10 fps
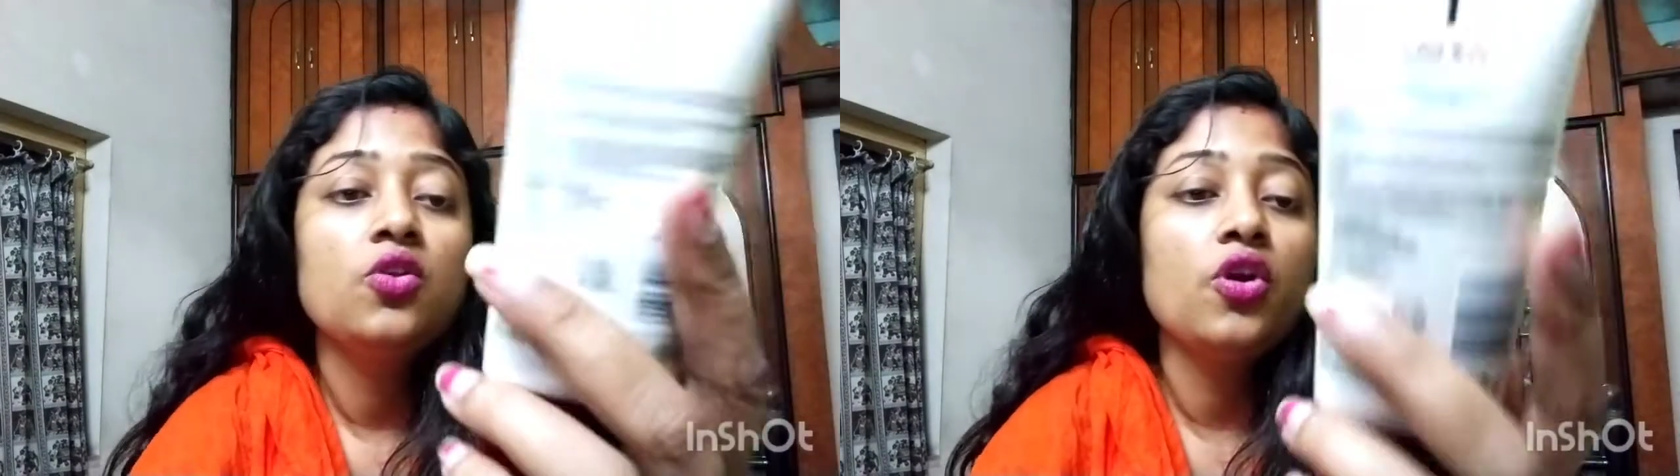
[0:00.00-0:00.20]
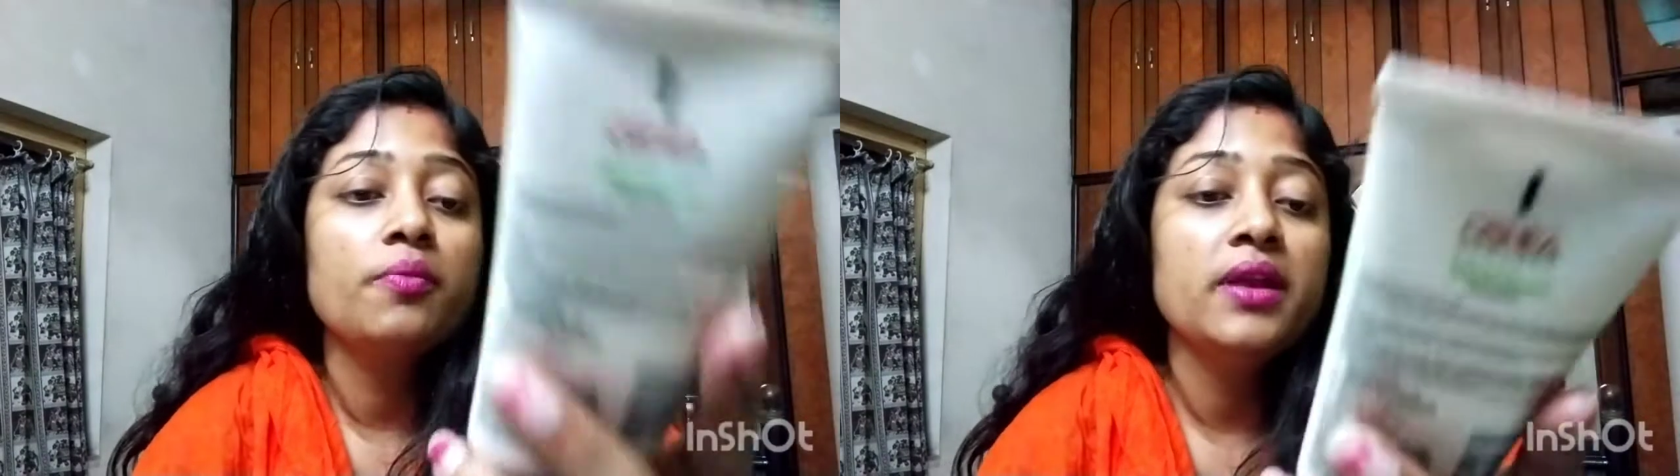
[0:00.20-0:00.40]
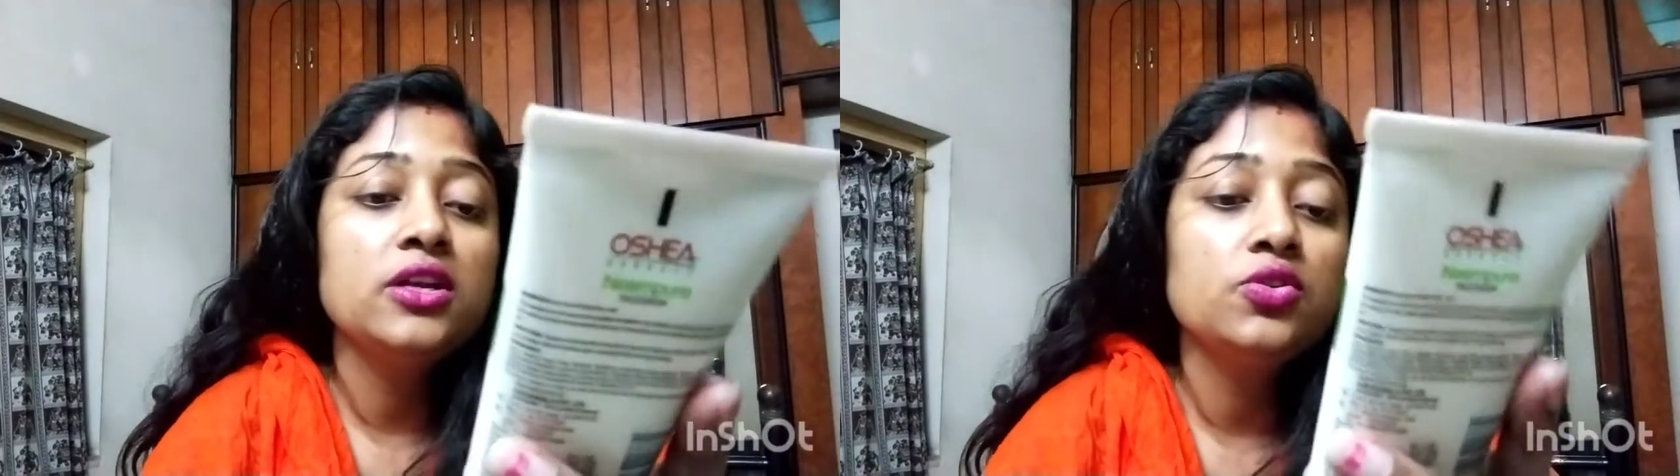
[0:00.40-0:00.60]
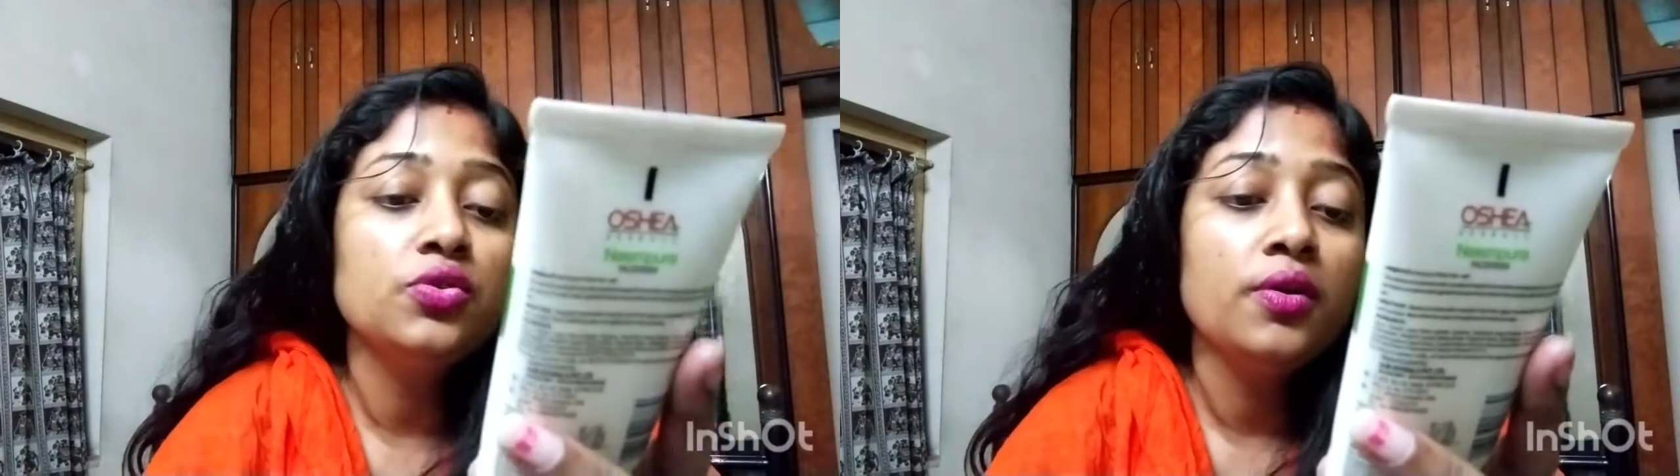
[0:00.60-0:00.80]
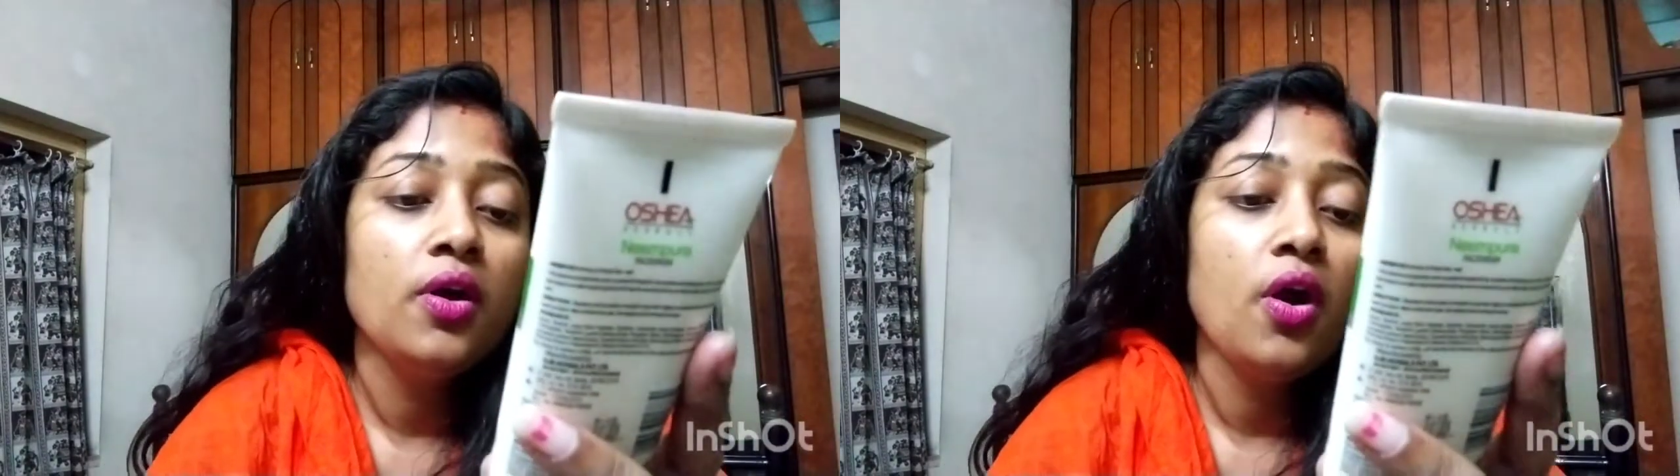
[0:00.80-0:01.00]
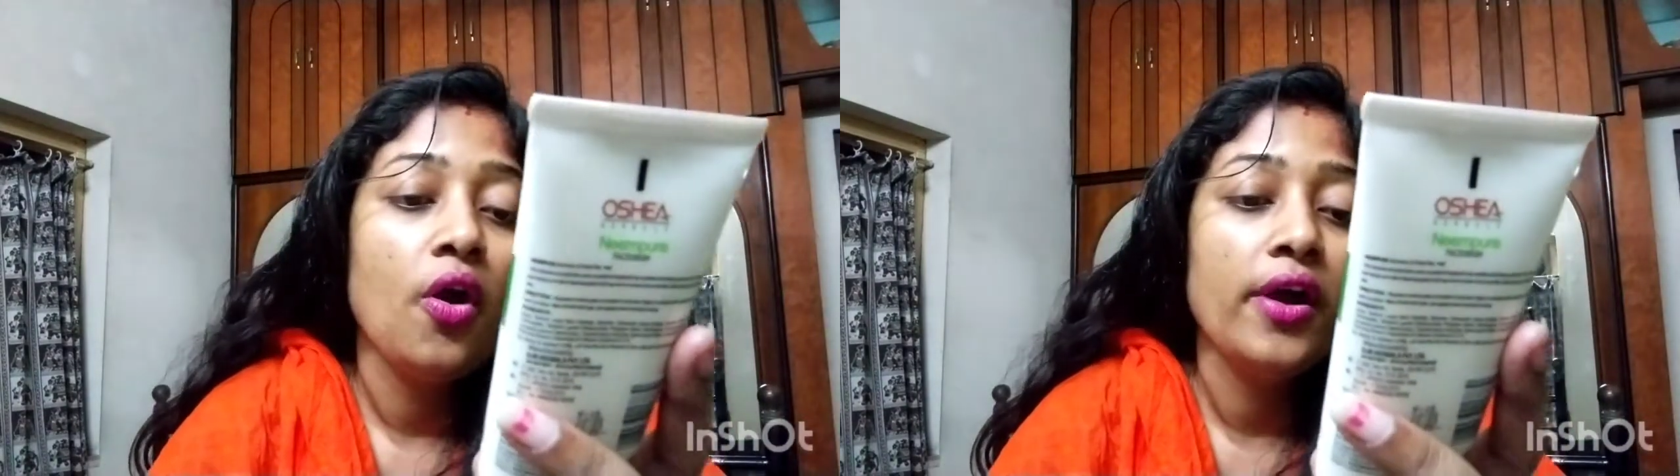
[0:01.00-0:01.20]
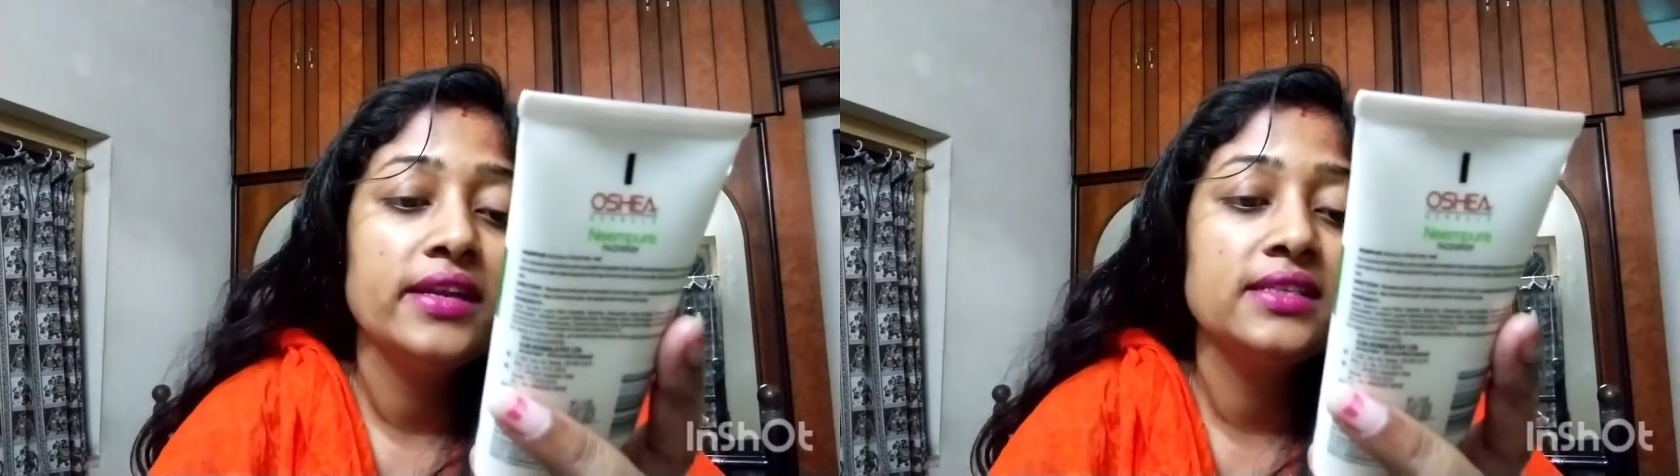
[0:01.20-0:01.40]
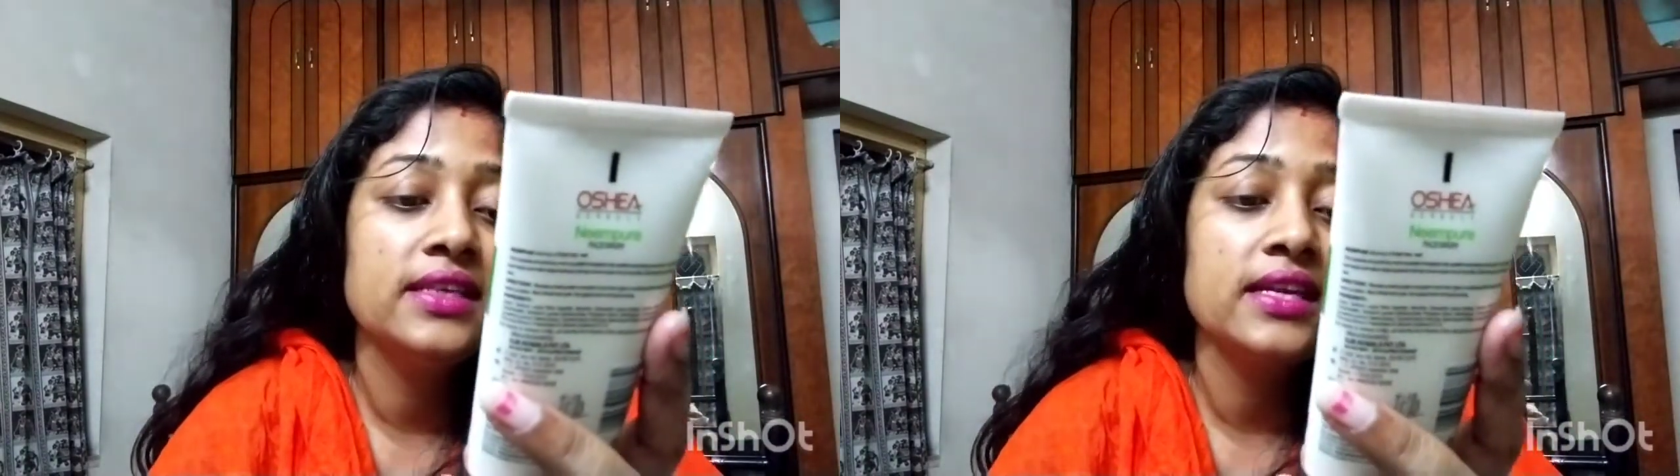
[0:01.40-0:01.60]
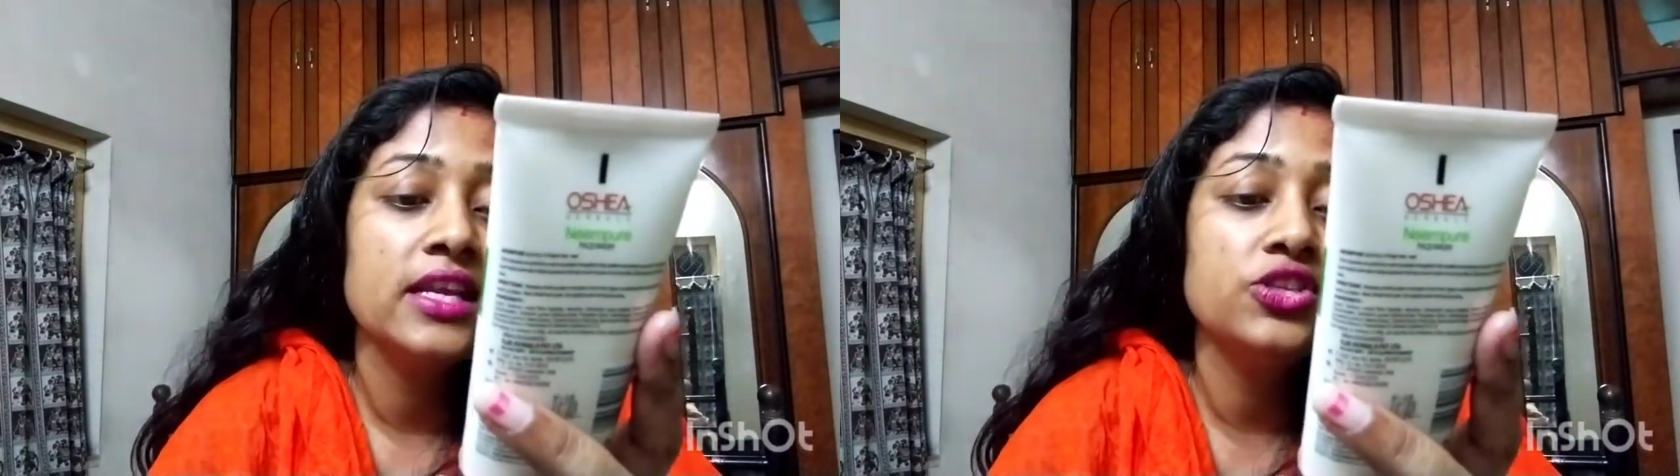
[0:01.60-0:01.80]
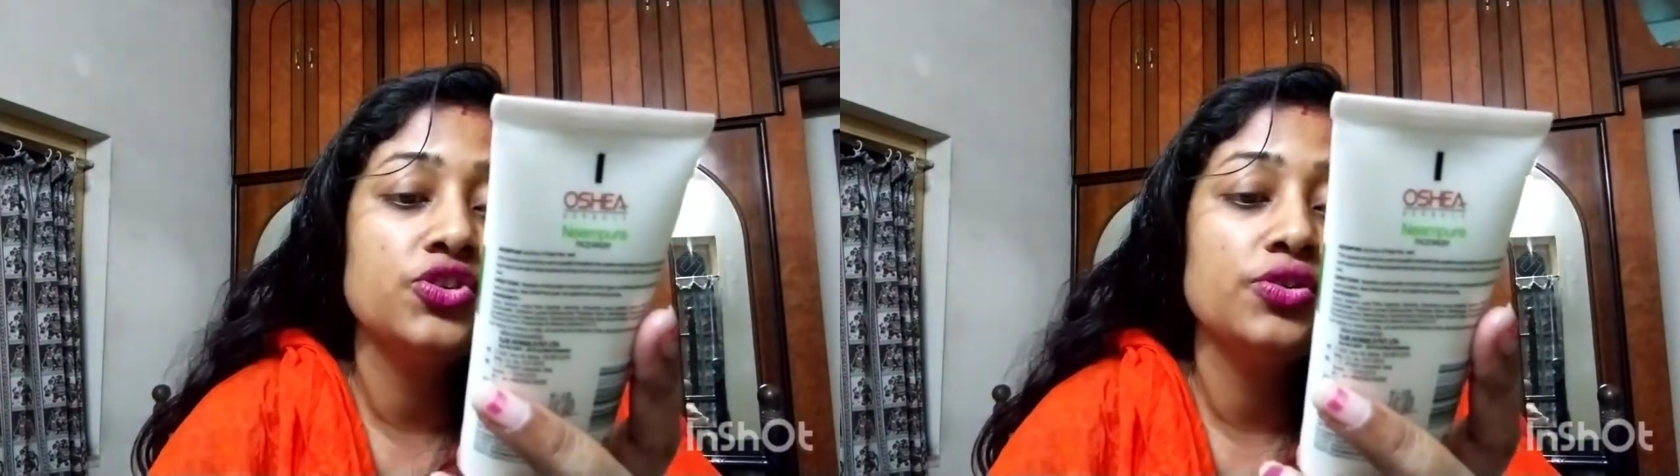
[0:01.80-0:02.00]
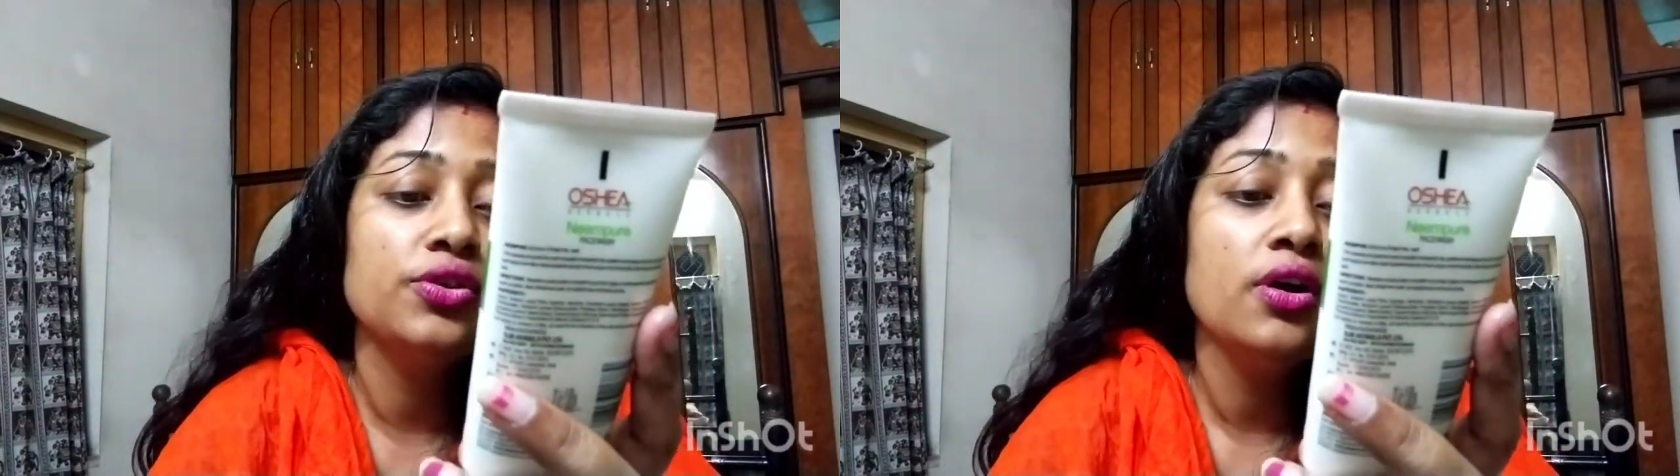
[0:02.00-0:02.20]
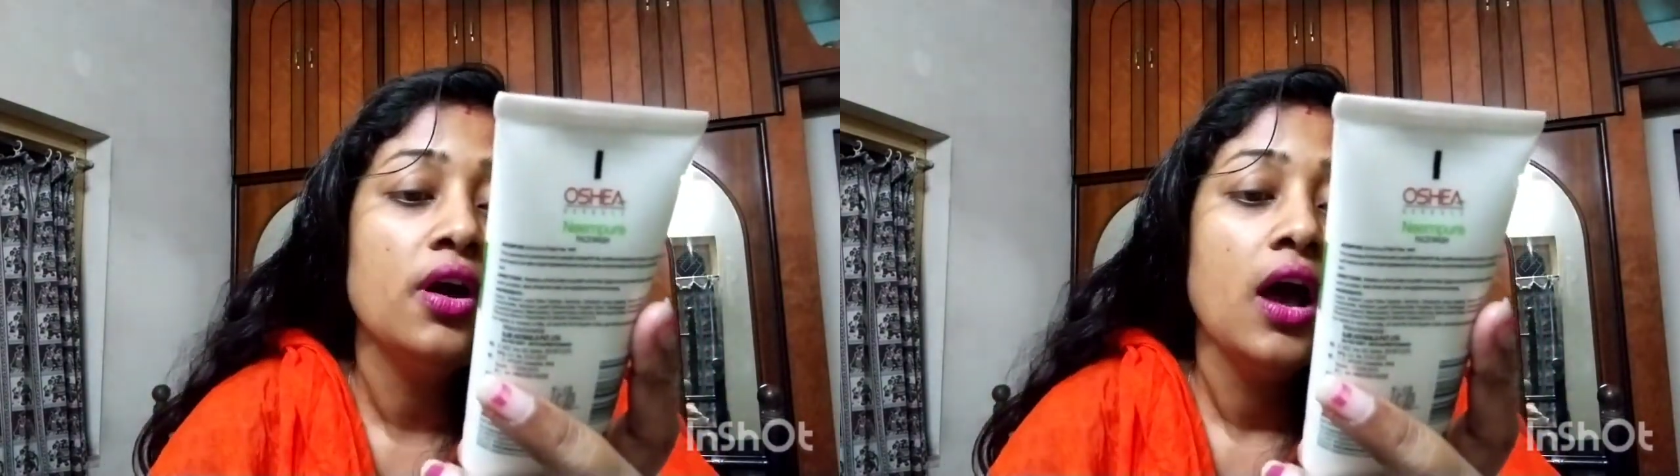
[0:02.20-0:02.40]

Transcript: নর্মাল টু অয়েলি স্কিনের জন্য